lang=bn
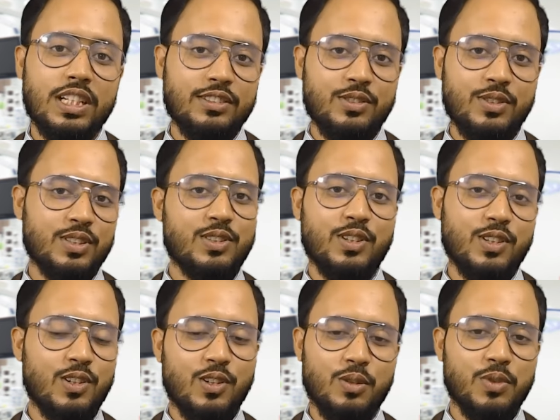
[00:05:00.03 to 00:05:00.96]

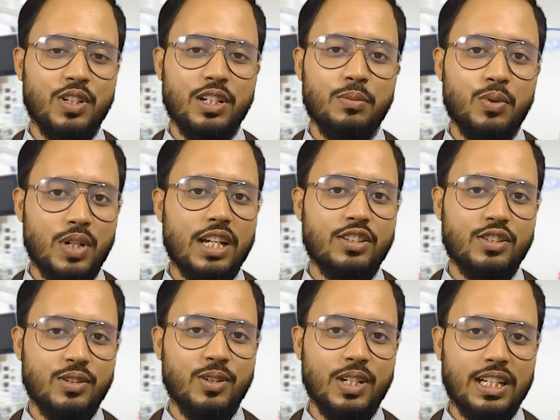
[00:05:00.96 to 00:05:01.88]
টেস্টোস্টেরন হরমোনের
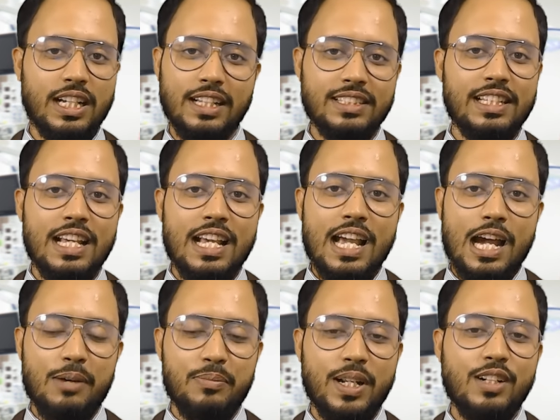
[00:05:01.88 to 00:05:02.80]
প্রোডাকশন হয় কাজেই
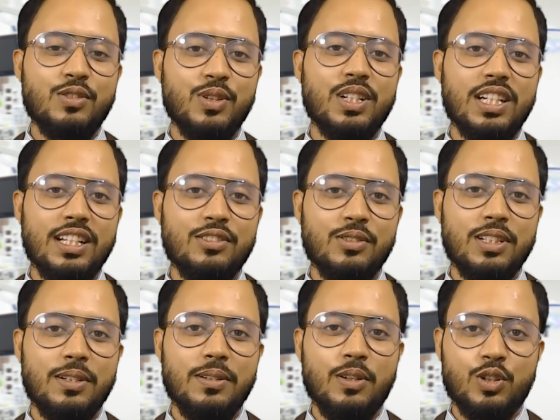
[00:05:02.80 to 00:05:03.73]
আপনার শরীরে
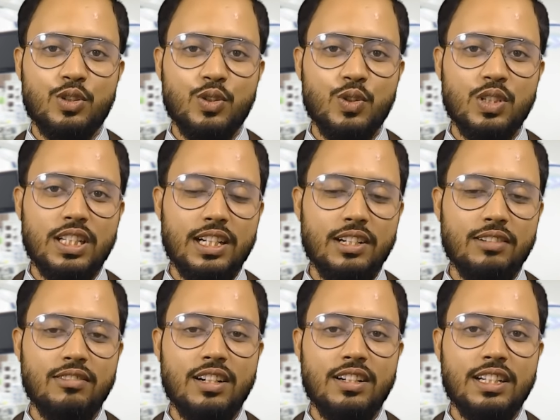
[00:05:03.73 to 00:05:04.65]
যদি অশ্বগন্ধা
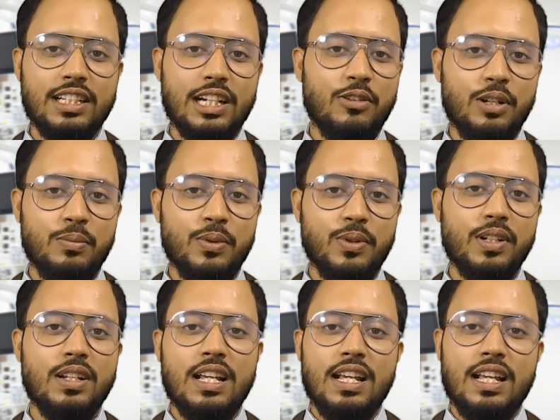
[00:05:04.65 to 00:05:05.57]
রেগুলারলি খাওয়ার পর
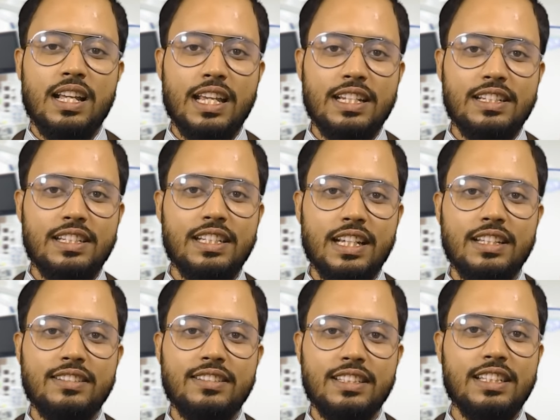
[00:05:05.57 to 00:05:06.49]
এই
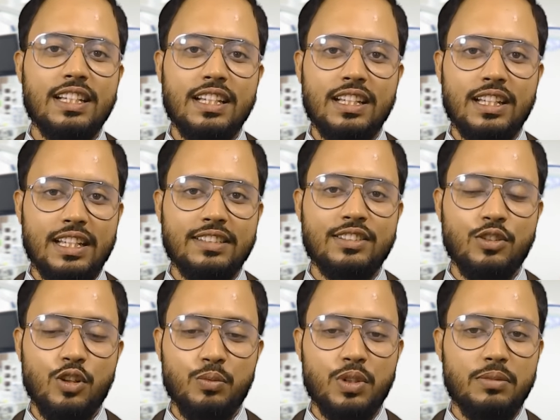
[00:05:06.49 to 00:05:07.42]
ডিএইচইএএস e
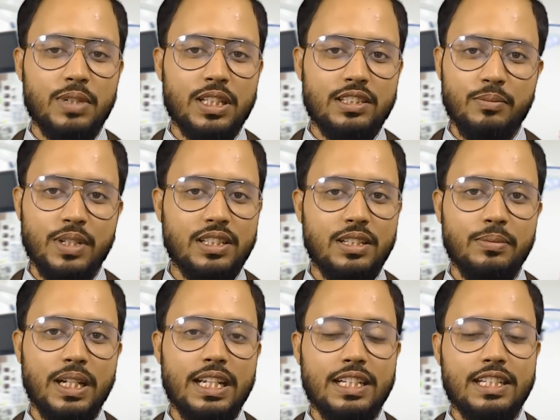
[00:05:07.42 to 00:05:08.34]
হরমোনের মাত্রা বৃদ্ধি
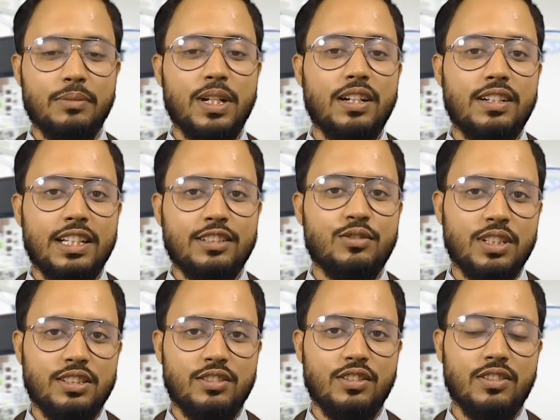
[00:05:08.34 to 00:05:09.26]
পায় এটি আপনার
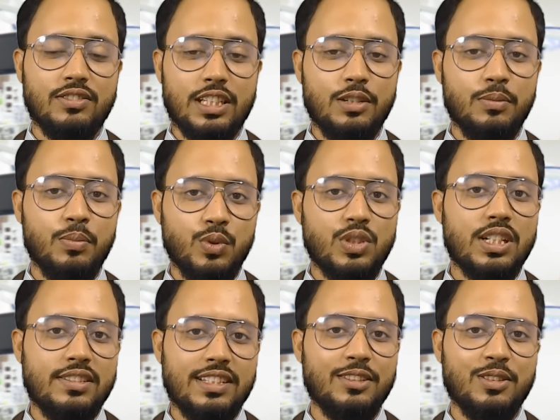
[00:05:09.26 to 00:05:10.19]
টেস্টোস্টেরন যেটি
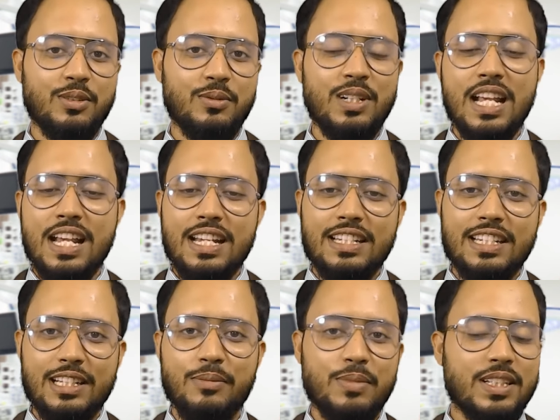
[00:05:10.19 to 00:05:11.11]
পুরুষের সেক্স হরমোন
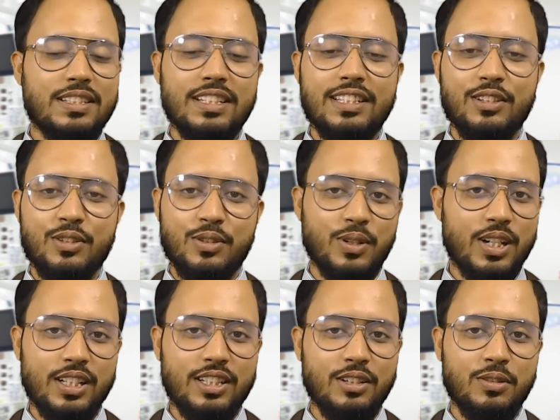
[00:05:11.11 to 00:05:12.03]
সেটি বৃদ্ধিতে
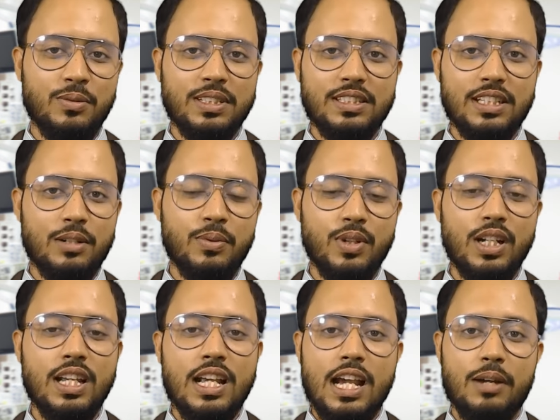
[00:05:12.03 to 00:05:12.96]
সহায়তা করবে যার ফলে
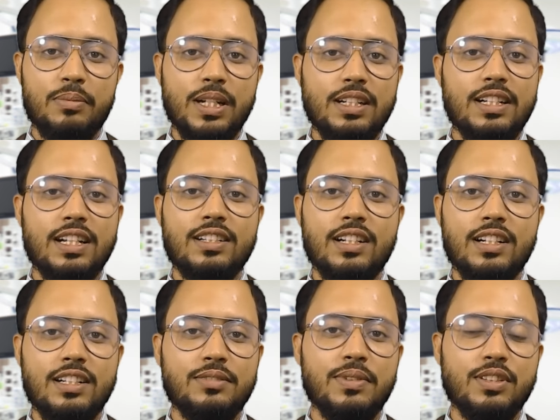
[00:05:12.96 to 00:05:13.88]
আপনার ইরেকটাইল
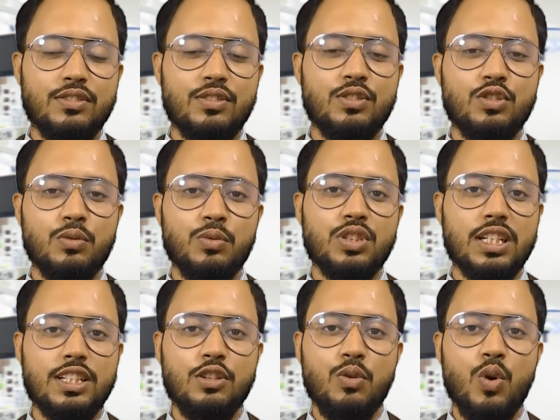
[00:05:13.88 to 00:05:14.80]
ডিসফাংশন
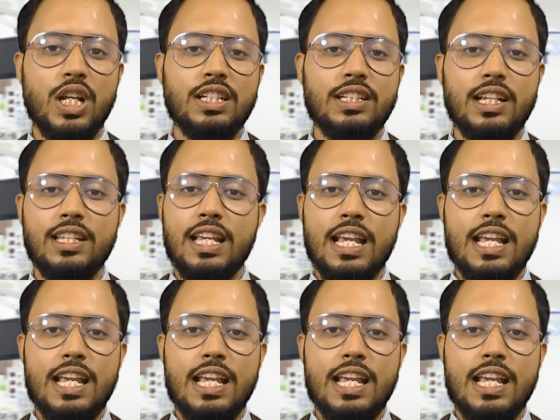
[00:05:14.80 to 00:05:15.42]
সমস্যাটি অনেকটাই